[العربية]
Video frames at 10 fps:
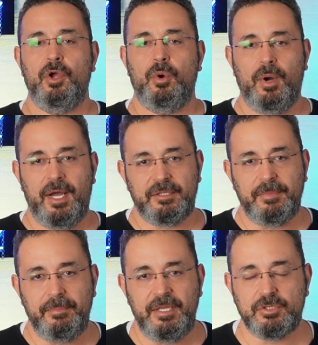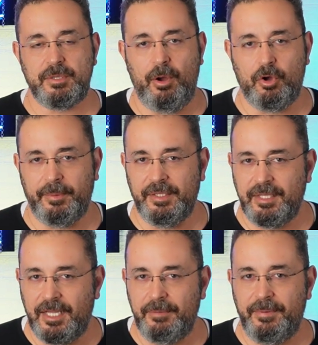و847
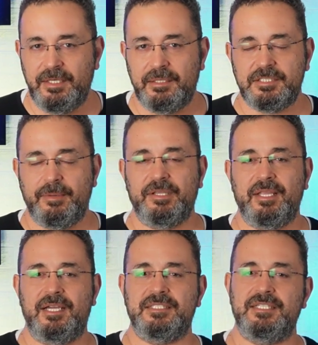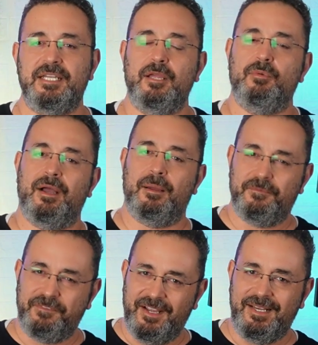تقريبا 17 سنة
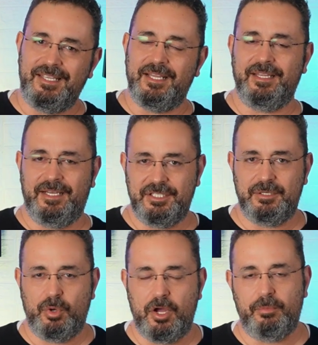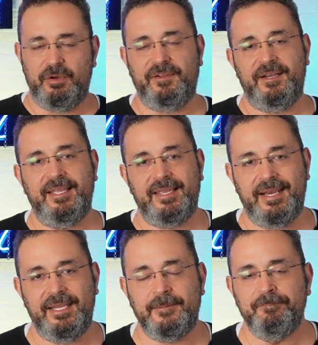وفعليا يعني المقاومة الفعلية
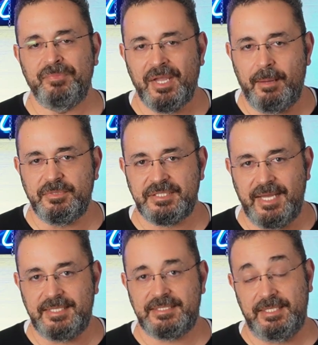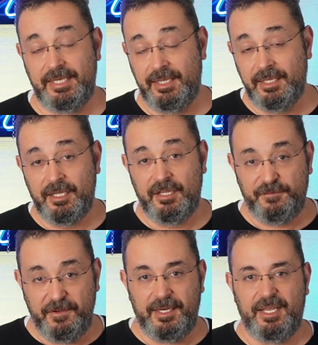كانت 15 سنة
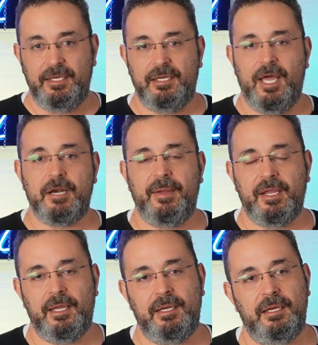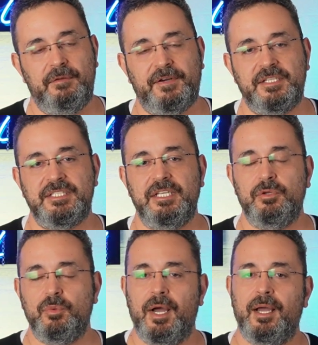فعلا أربك الفرنسيين
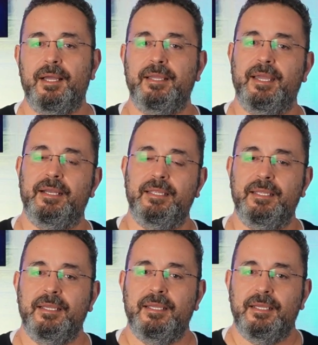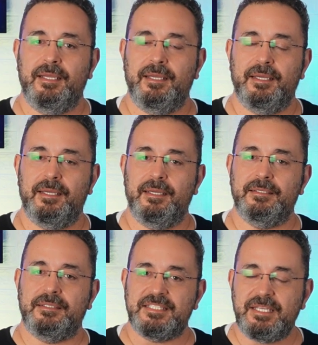ويعني آه،
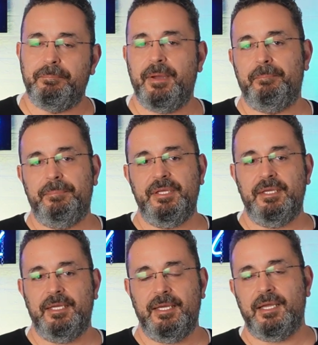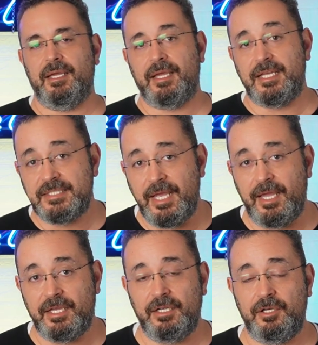تسبب
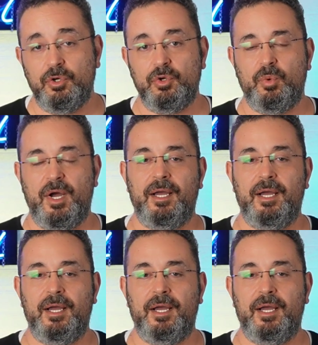بخسائر لهم و